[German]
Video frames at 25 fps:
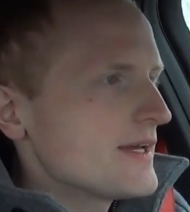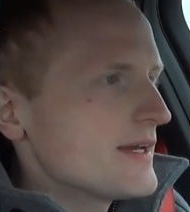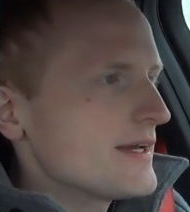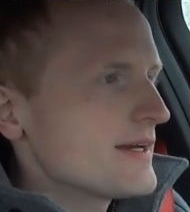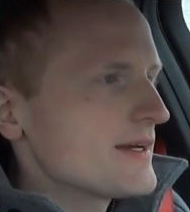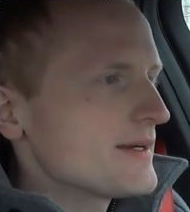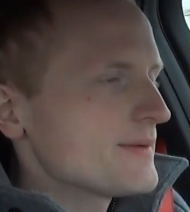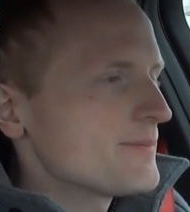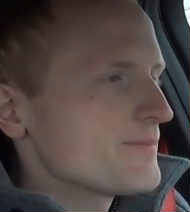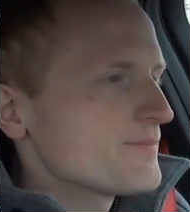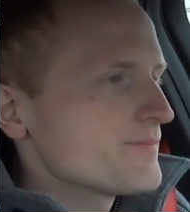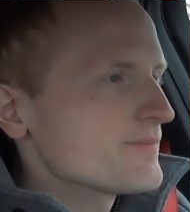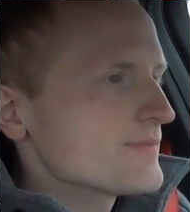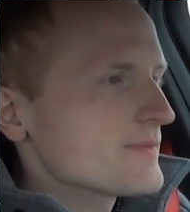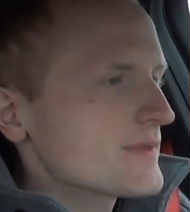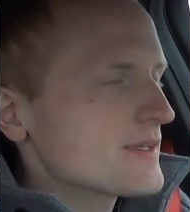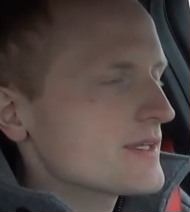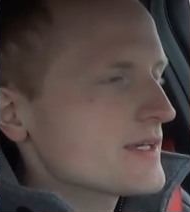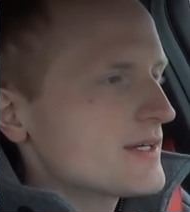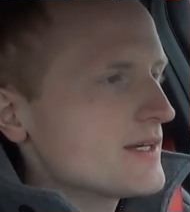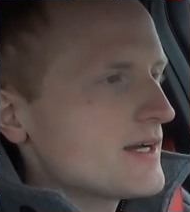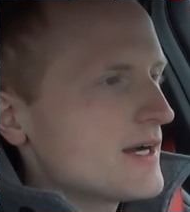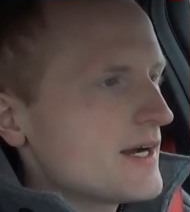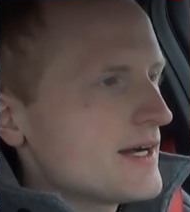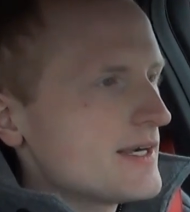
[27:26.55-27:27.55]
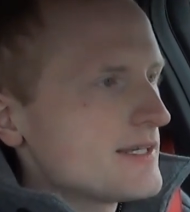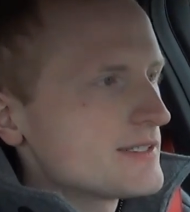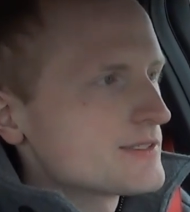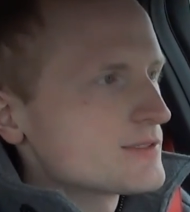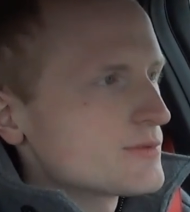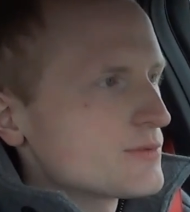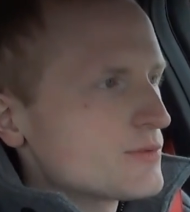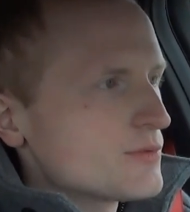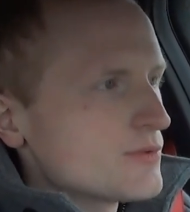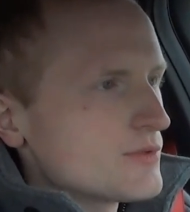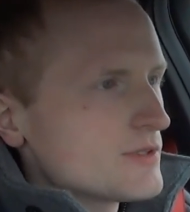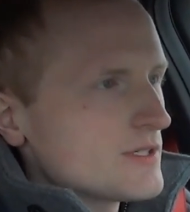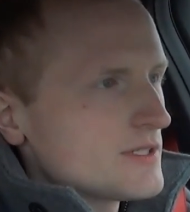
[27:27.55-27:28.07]
Ähm,
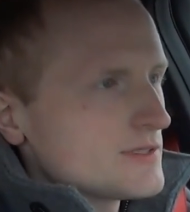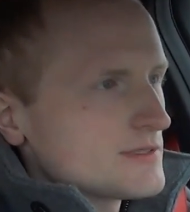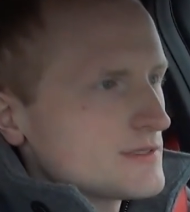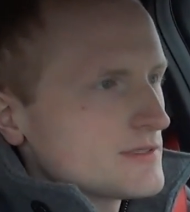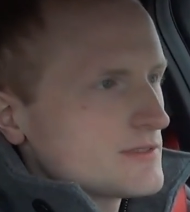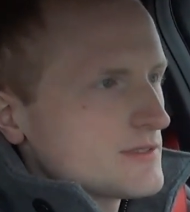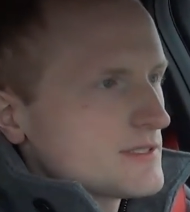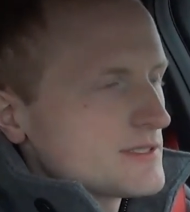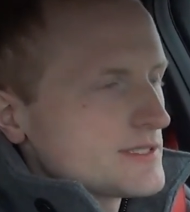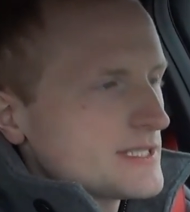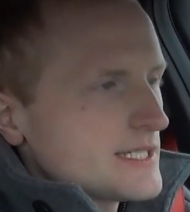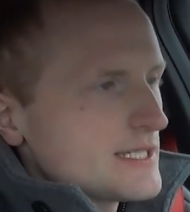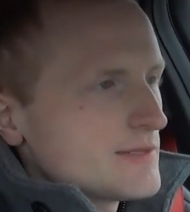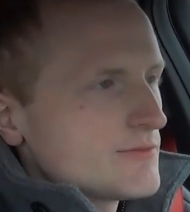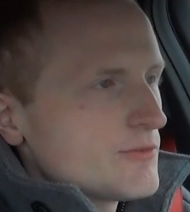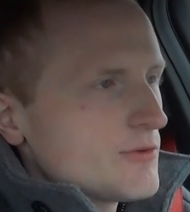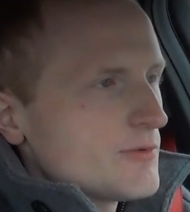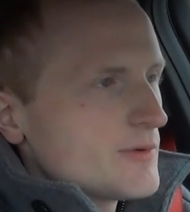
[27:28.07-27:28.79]
also das System,